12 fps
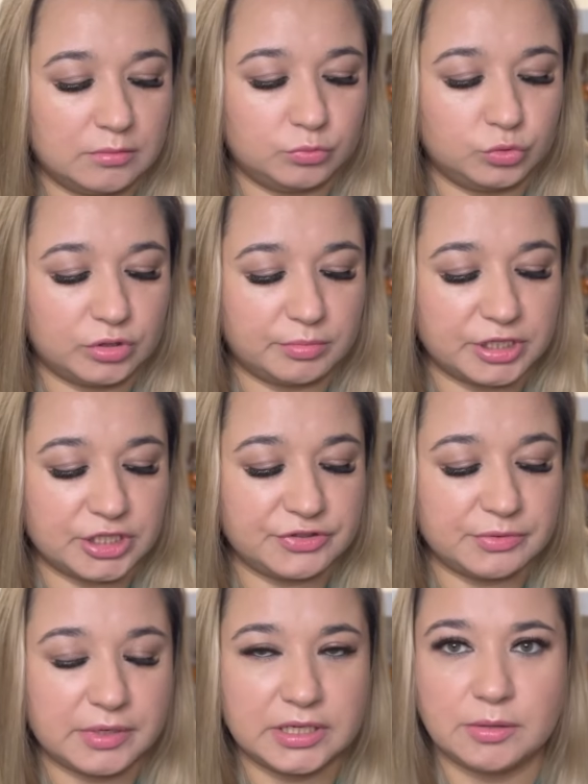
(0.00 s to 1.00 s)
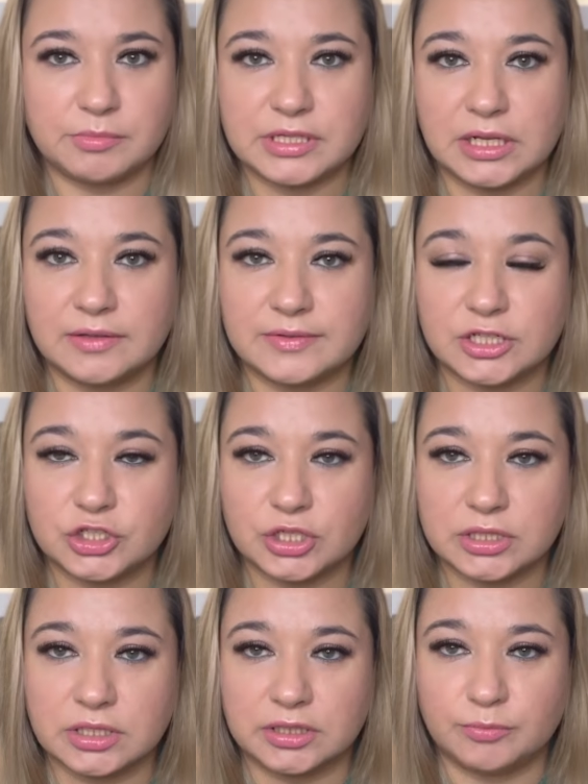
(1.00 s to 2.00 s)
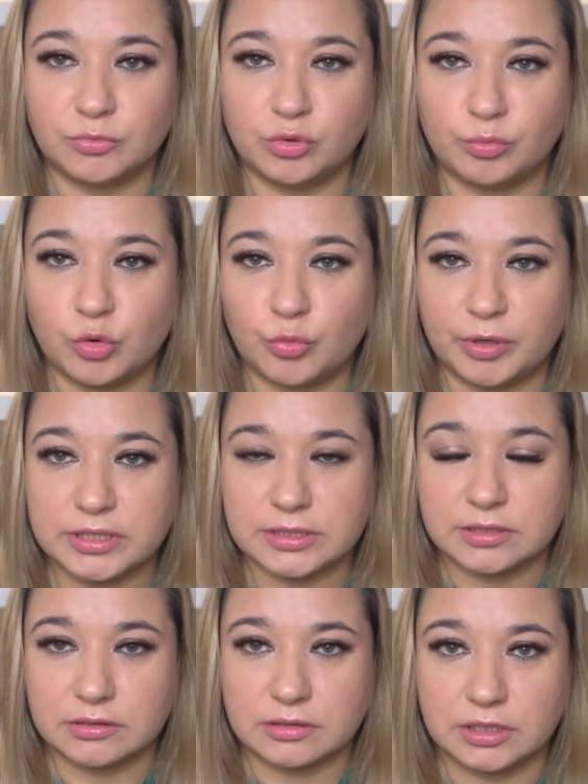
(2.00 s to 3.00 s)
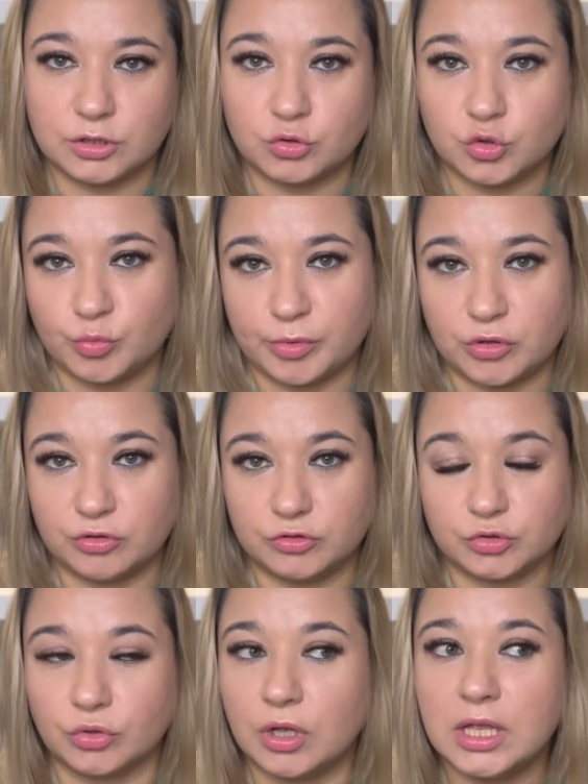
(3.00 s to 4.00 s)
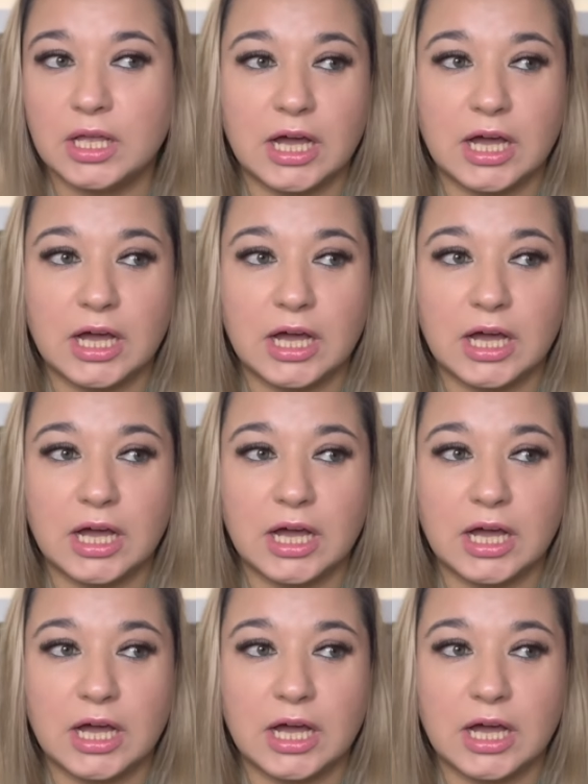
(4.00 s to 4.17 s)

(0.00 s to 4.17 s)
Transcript: Буду обращать внимание обязательно в следующий раз, когда буду покупать следующую упаковочку.